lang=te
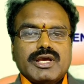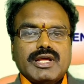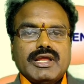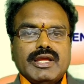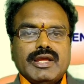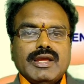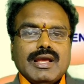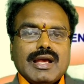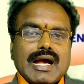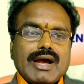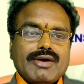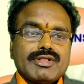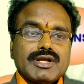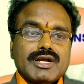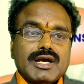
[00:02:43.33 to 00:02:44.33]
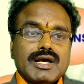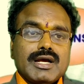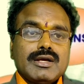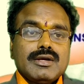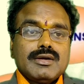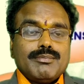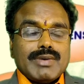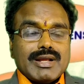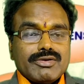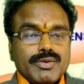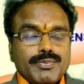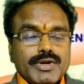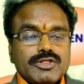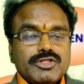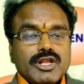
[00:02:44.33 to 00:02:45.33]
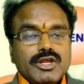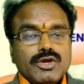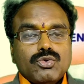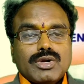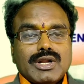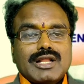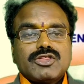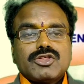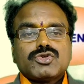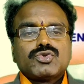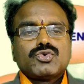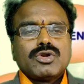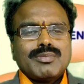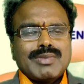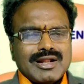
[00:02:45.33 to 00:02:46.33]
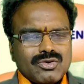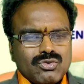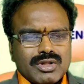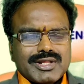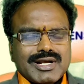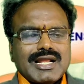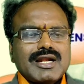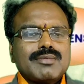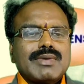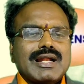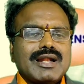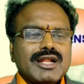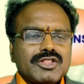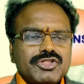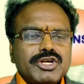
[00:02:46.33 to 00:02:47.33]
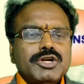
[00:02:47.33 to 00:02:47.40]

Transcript: చేయాలి ఆ విధంగా మనం ఎప్పుడే తెలియకుండా అలా చేస్తుంటే మనల్ని కొంతకాలం మనల్ని